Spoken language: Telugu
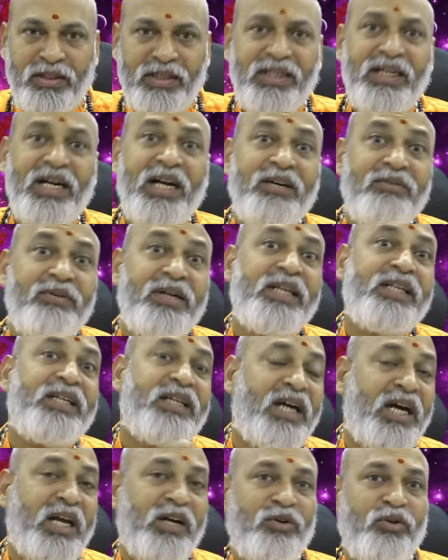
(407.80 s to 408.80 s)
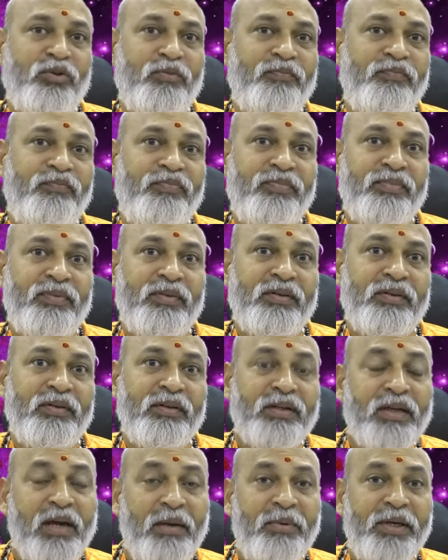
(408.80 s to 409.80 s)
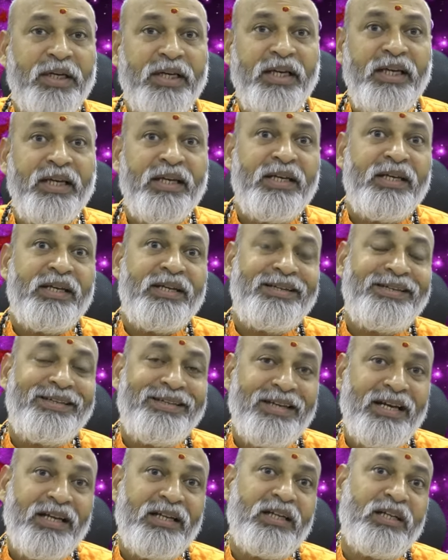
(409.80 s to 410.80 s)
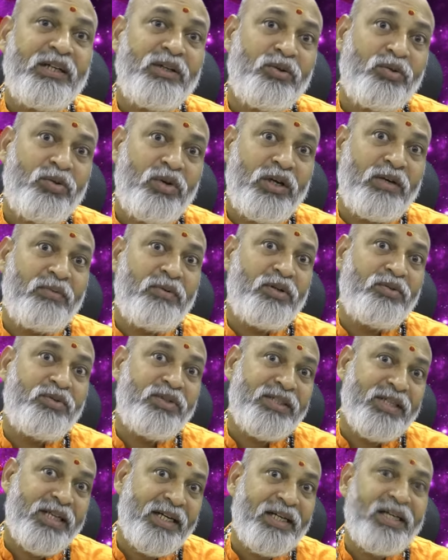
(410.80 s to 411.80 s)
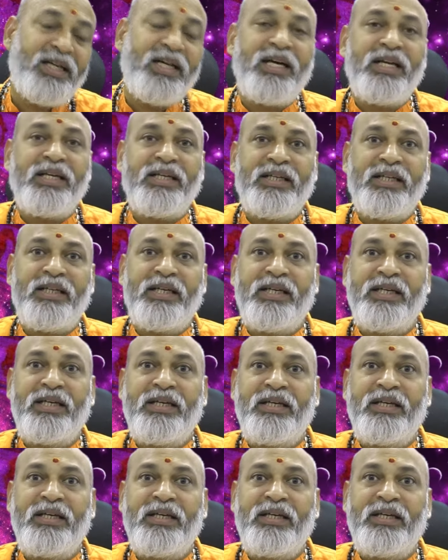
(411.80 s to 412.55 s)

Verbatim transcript: ఇట్లాంటి వాటికి కారకుడు కాబట్టి ఈ అల్లర్లు గొడవలు జరగడానికి